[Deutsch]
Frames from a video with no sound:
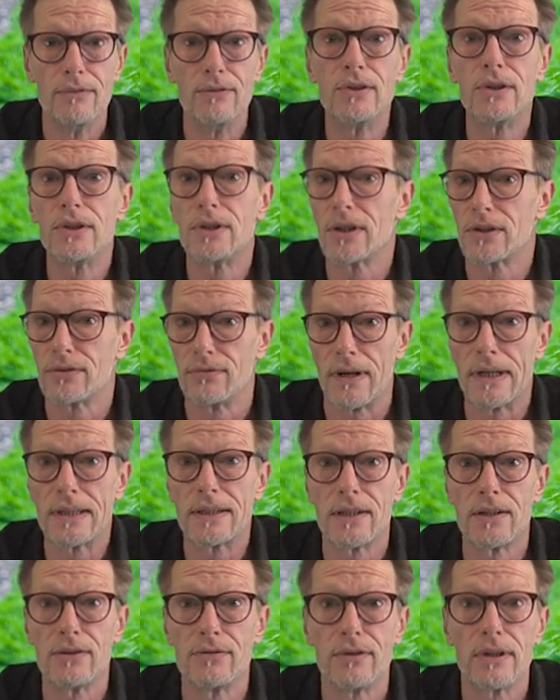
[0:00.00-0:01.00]
wie sich das
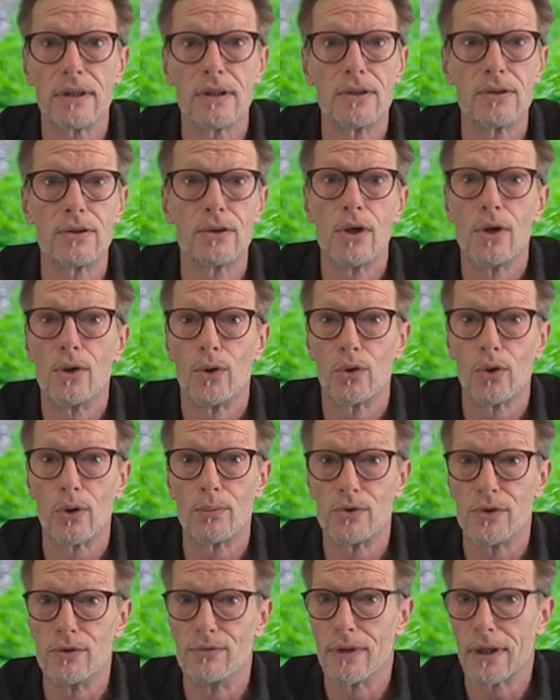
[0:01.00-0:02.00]
weiterentwickelt und
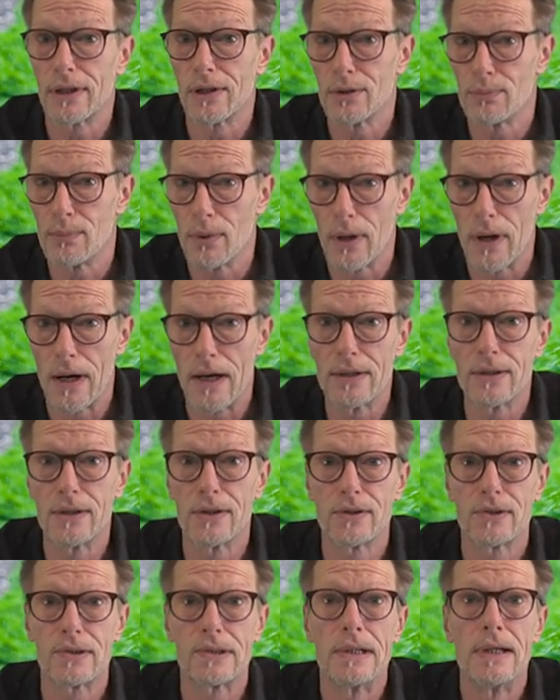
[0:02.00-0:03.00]
ob sie wirklich bereit
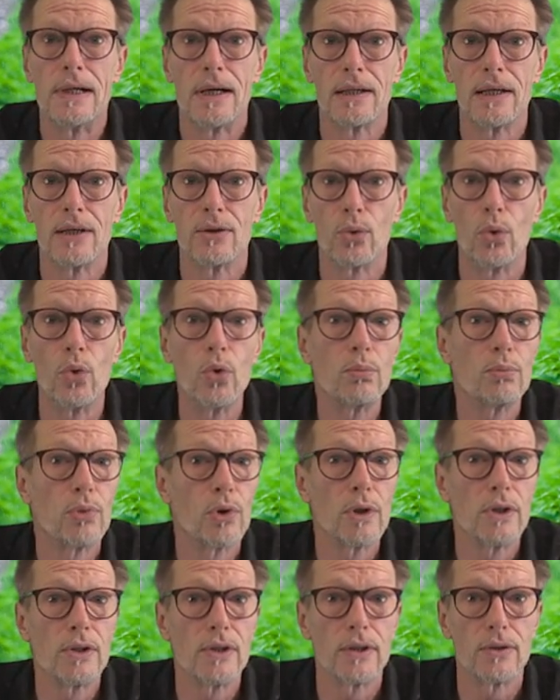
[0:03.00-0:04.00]
ist, an der
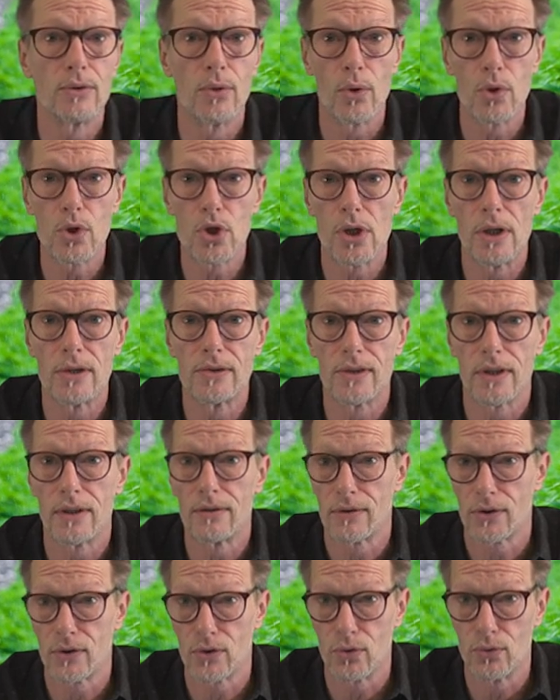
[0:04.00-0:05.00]
Drogenpolitik Deutschlands
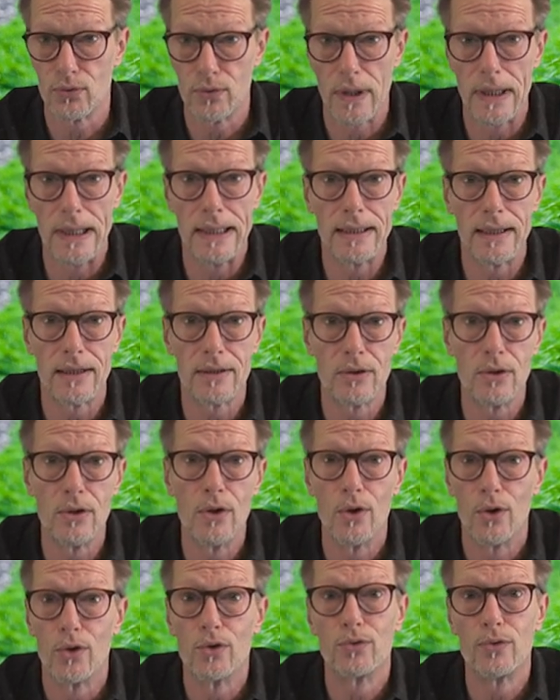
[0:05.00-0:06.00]
etwas zu verändern
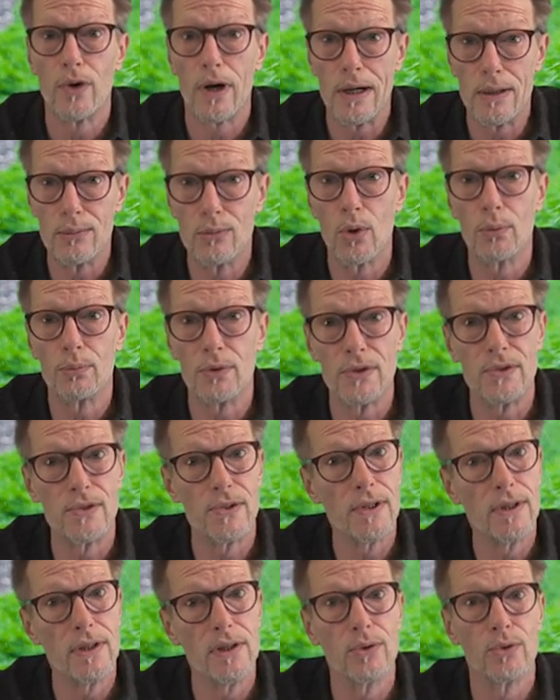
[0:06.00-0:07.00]
und vor allem, ob die
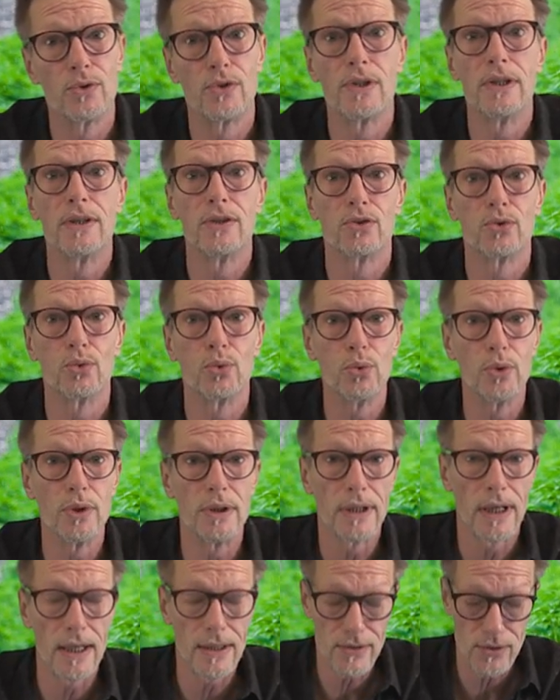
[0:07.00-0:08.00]
CDU-CSU
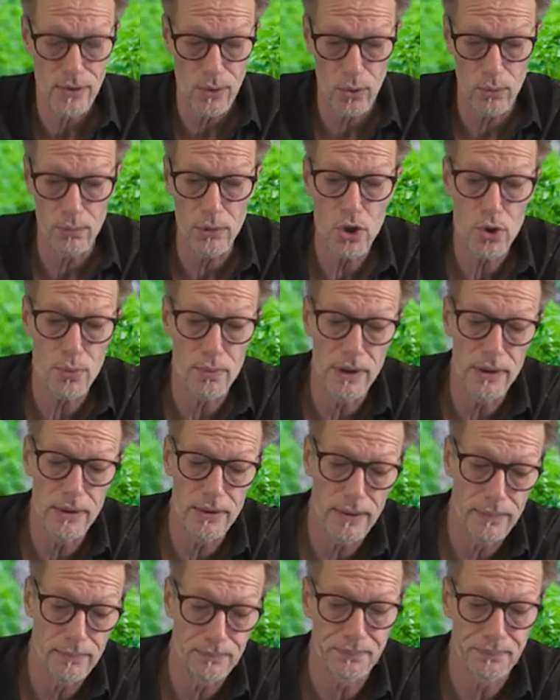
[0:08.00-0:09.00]
in Gänze auch mitspielt.